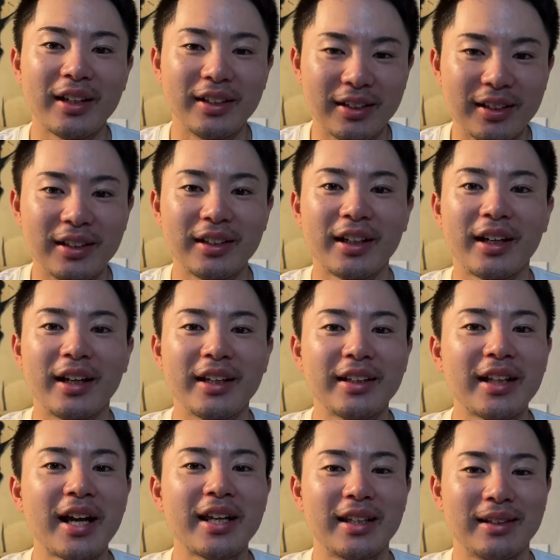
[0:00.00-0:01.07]
うん、だから
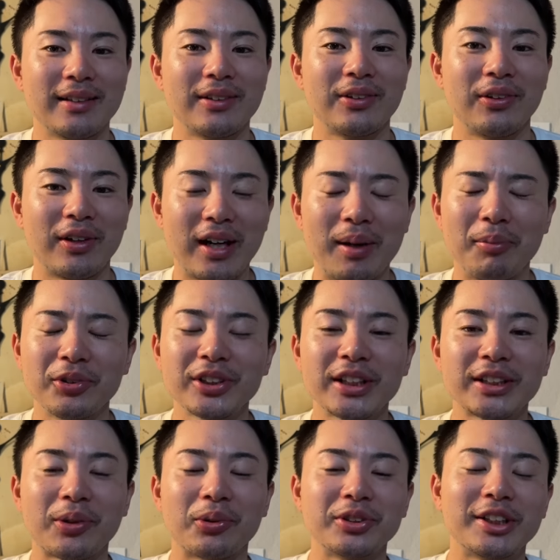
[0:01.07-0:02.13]
痛いというか、もしか
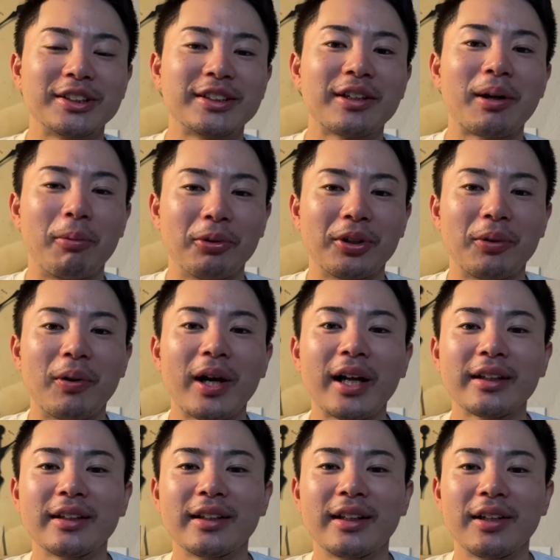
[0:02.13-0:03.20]
したら骨折してるかもって分
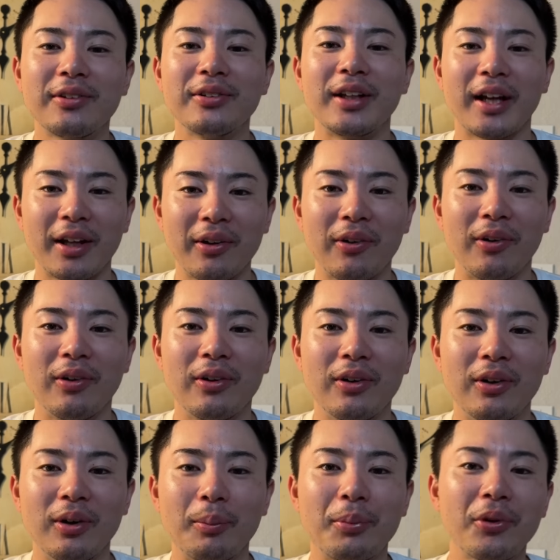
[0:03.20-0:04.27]
かってるんだけど、
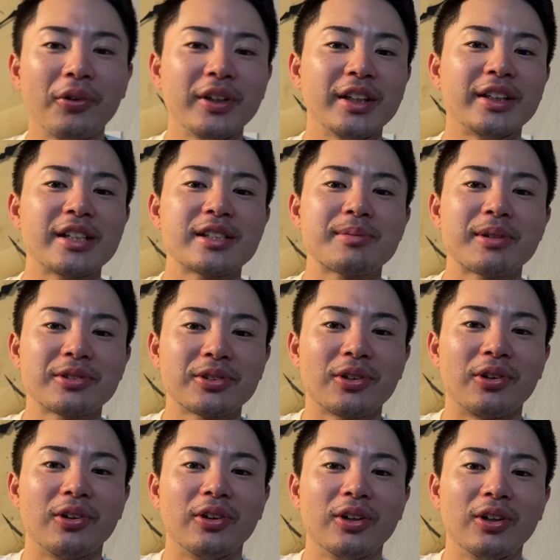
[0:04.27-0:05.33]
病院行ってしまう
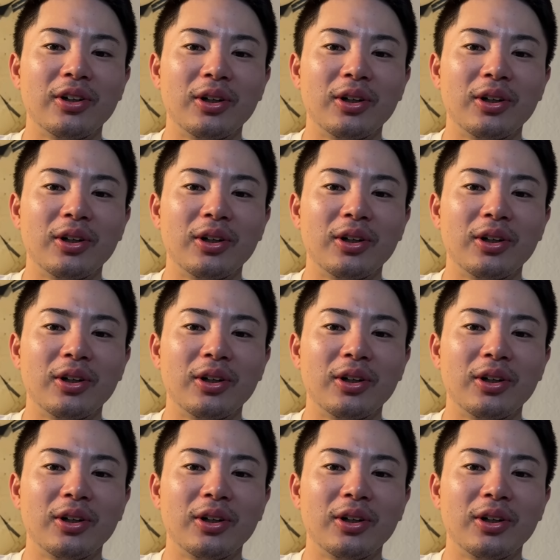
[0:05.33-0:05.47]
と、